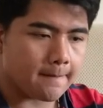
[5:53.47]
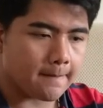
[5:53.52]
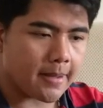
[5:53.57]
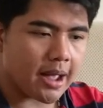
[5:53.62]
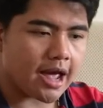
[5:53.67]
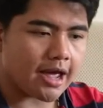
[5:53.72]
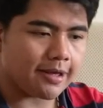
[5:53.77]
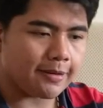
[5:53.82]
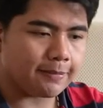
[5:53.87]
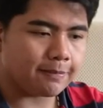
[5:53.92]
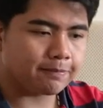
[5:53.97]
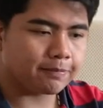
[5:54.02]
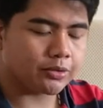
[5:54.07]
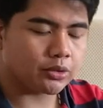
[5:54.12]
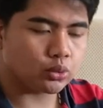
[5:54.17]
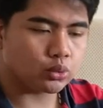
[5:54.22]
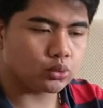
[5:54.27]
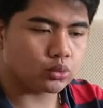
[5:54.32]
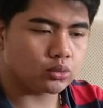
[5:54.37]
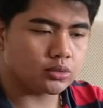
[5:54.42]
5
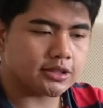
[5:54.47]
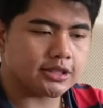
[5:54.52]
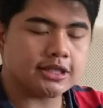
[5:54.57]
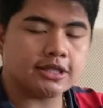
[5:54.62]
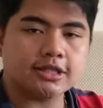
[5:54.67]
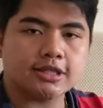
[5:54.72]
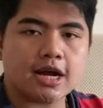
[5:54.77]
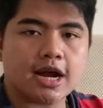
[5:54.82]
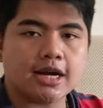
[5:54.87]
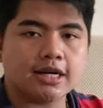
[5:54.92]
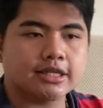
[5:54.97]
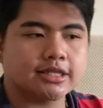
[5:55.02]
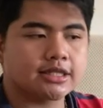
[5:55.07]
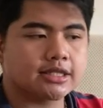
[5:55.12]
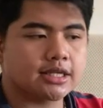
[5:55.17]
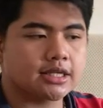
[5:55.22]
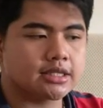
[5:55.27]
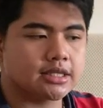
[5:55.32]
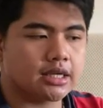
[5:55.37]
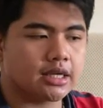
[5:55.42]
to 6 hours
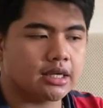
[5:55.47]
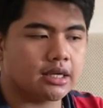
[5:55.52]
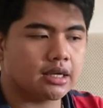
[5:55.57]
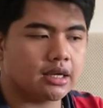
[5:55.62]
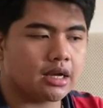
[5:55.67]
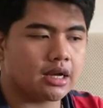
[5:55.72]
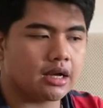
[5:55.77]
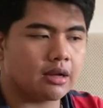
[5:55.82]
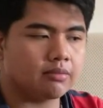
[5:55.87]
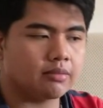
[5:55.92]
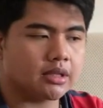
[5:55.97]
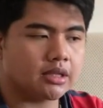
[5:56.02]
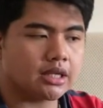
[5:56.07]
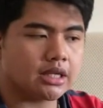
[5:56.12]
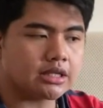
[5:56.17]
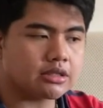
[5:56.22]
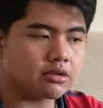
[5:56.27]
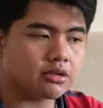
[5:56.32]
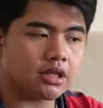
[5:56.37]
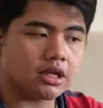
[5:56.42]
kasi um,
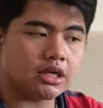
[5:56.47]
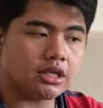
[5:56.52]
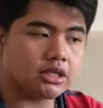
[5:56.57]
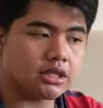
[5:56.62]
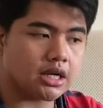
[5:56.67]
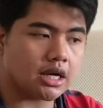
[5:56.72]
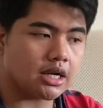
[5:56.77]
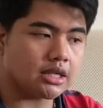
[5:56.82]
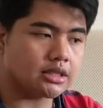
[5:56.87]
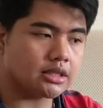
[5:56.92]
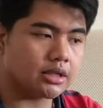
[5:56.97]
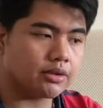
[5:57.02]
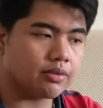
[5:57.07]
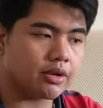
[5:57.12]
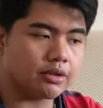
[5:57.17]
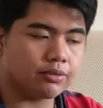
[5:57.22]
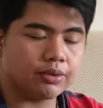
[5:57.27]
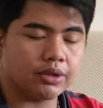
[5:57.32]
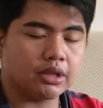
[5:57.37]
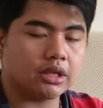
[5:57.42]
na-test ko na rin siya kasi 1
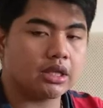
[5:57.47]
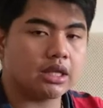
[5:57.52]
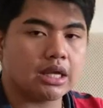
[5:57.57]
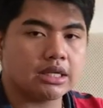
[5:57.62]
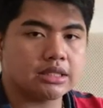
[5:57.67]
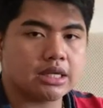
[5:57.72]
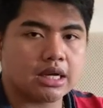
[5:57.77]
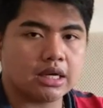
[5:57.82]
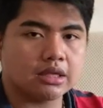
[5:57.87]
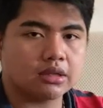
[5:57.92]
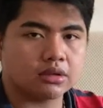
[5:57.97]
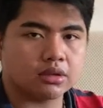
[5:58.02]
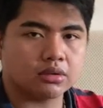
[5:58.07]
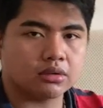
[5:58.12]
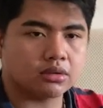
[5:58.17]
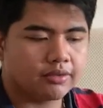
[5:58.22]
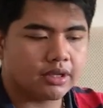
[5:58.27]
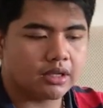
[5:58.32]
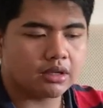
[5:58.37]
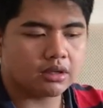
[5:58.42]
week na nasa akin to.
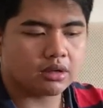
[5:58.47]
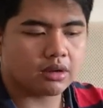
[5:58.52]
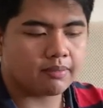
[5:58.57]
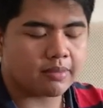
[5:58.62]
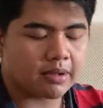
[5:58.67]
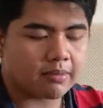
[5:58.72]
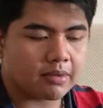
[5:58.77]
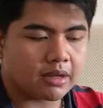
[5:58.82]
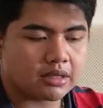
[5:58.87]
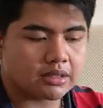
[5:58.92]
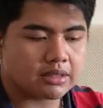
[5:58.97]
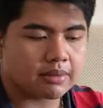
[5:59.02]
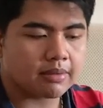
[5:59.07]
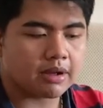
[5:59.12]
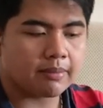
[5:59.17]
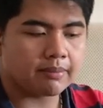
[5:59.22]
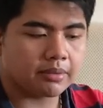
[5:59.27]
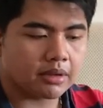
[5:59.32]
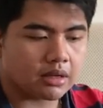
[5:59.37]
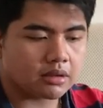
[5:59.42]
Feeling ko pag
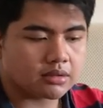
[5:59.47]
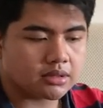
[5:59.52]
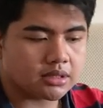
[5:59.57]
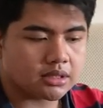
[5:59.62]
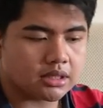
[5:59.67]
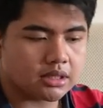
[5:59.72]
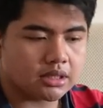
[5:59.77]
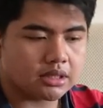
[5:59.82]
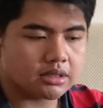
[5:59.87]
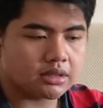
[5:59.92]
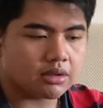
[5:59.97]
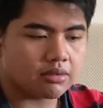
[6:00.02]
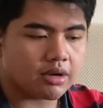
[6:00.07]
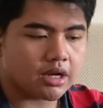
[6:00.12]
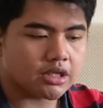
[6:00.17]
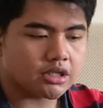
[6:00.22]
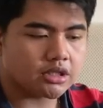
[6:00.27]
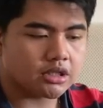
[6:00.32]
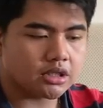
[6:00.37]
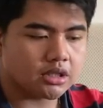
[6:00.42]
magsama browsing, sa
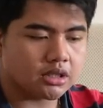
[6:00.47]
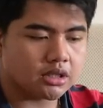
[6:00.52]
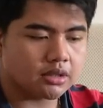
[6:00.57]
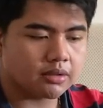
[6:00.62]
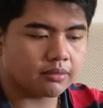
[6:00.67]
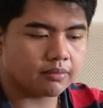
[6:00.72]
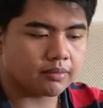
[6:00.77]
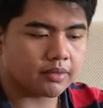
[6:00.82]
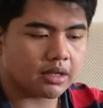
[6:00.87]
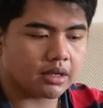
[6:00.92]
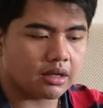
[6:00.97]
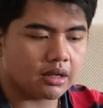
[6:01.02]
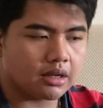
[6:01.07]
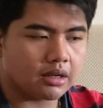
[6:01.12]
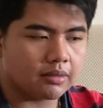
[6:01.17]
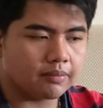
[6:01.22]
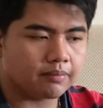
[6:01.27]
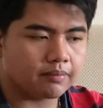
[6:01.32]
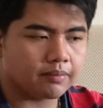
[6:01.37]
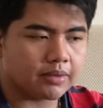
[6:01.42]
watching,
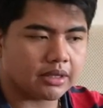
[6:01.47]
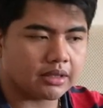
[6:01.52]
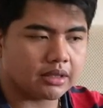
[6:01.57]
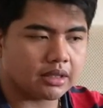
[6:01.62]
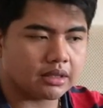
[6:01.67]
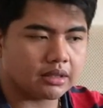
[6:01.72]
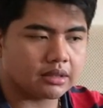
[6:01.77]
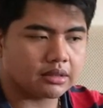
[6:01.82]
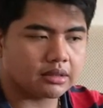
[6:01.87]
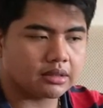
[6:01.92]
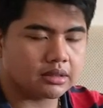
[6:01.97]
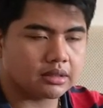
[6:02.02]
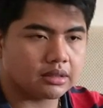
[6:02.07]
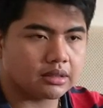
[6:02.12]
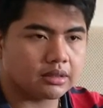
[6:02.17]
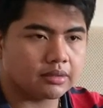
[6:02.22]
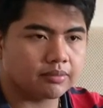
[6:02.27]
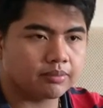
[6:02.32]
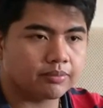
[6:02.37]
um, pag nag uh,